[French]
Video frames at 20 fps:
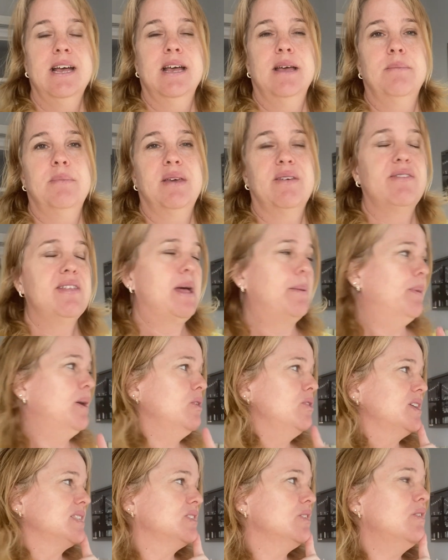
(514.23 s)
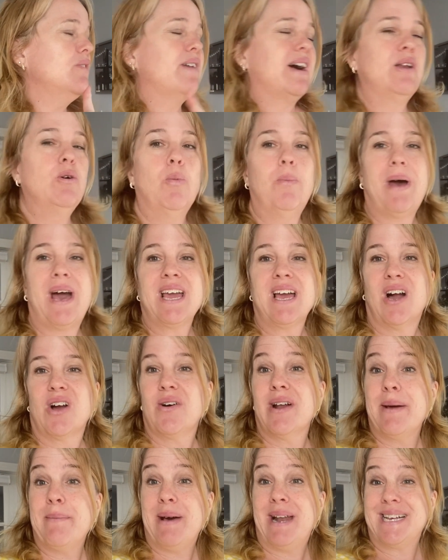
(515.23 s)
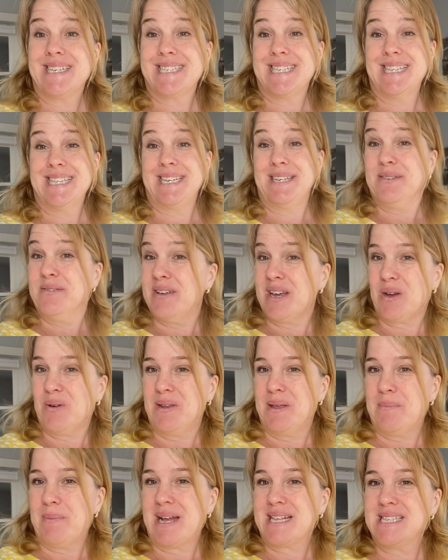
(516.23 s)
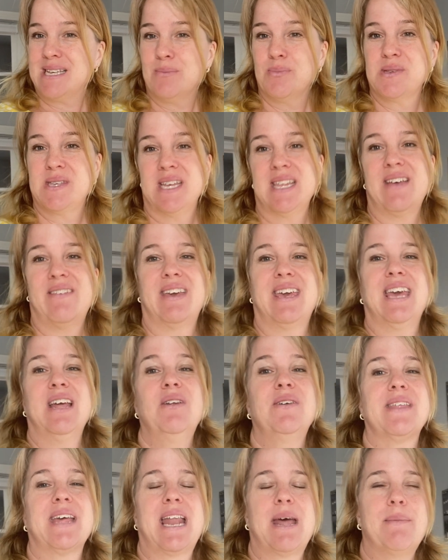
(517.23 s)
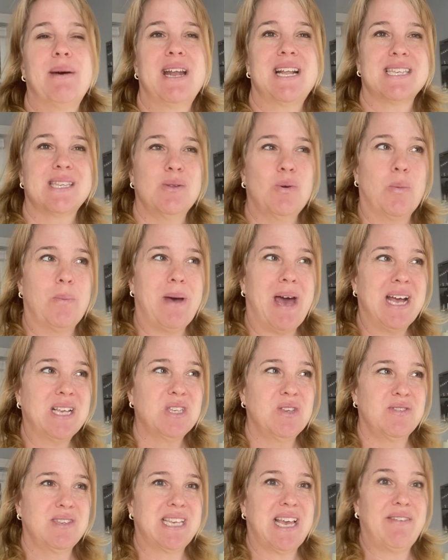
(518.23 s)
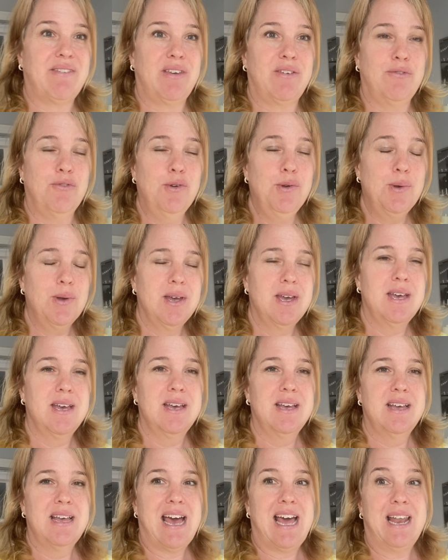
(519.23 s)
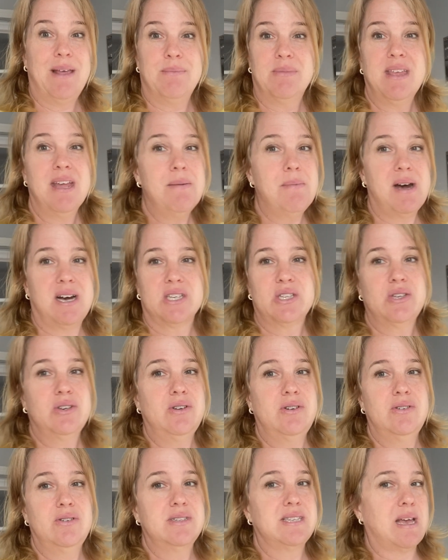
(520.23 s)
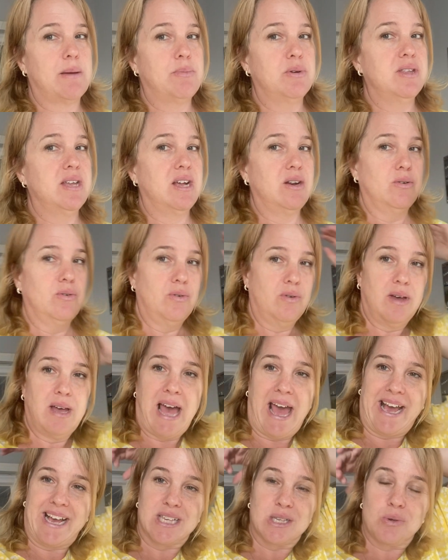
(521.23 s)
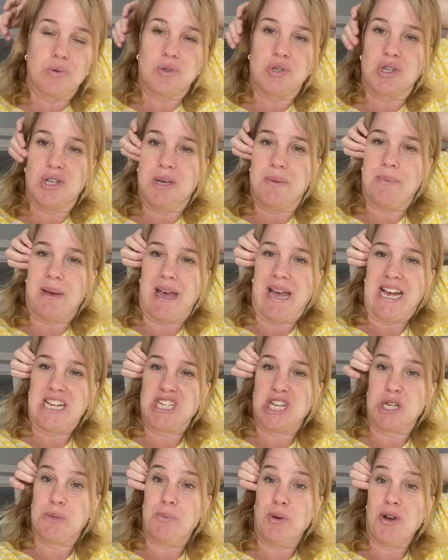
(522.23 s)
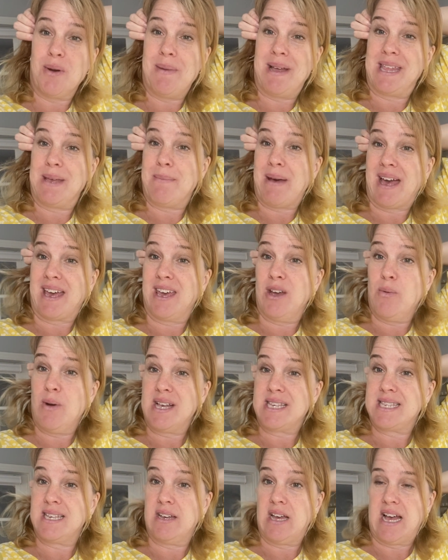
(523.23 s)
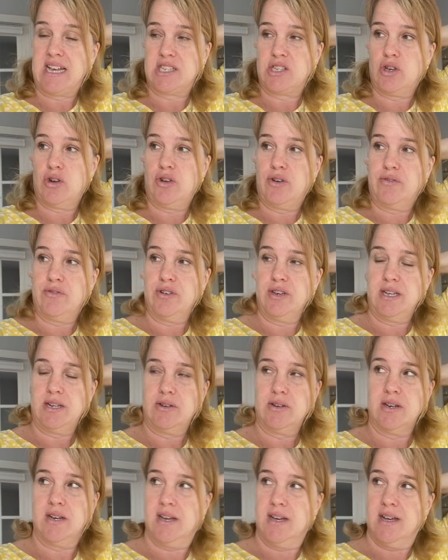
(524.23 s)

Mais finalement, on a dit, on va aller au parc encore la balanciner. Fait qu'on est parti en poussette avec elle, on est la balanciner au parc, si vous avez vu. Elle aime tellement ça, là, ça n'a pas d'allure. Elle reste couchée, puis elle cherche pas comme à débarquer ou à se, lever, là.